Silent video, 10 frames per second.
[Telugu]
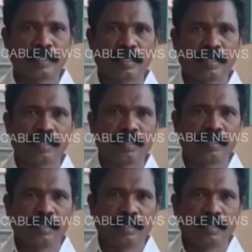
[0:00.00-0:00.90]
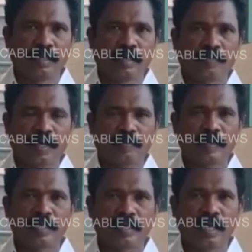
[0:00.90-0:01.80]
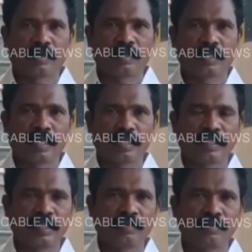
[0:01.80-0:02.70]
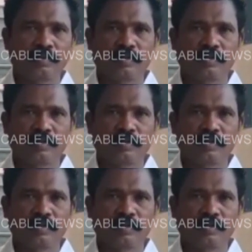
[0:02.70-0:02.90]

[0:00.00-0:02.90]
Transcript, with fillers: పైన వాళ్ళ పార్టీ నాయకులు దాడి చేయడం